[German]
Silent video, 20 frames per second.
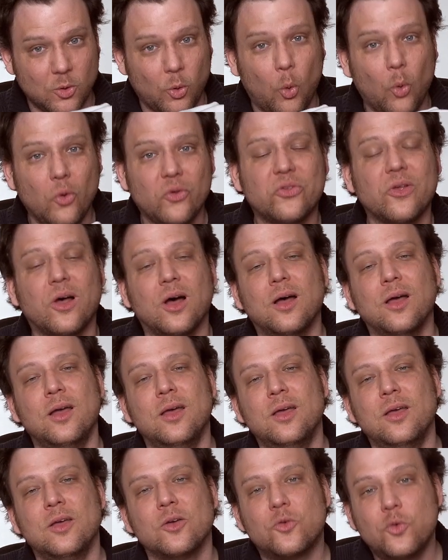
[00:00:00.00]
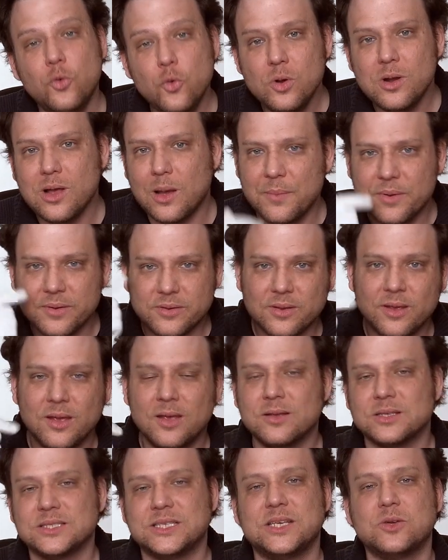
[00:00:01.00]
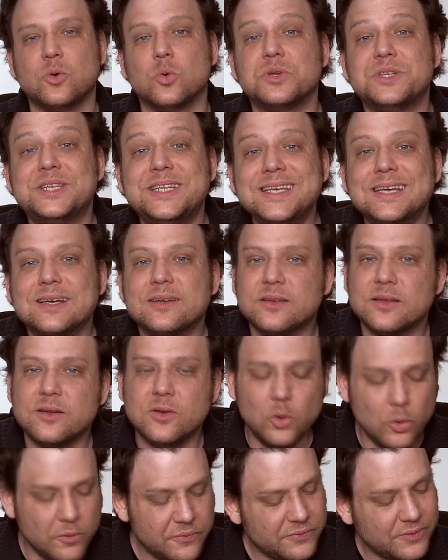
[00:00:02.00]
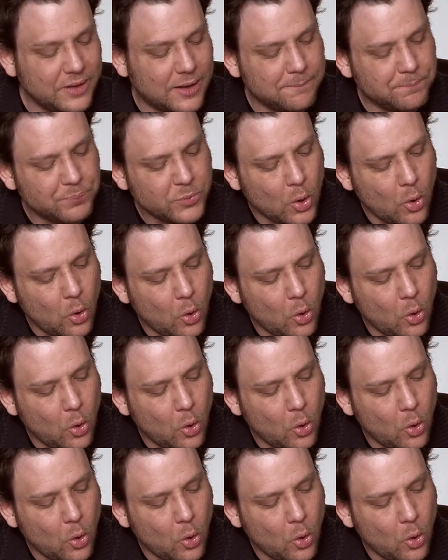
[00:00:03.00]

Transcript: großer Kühler mit sich rotierenden Lüftern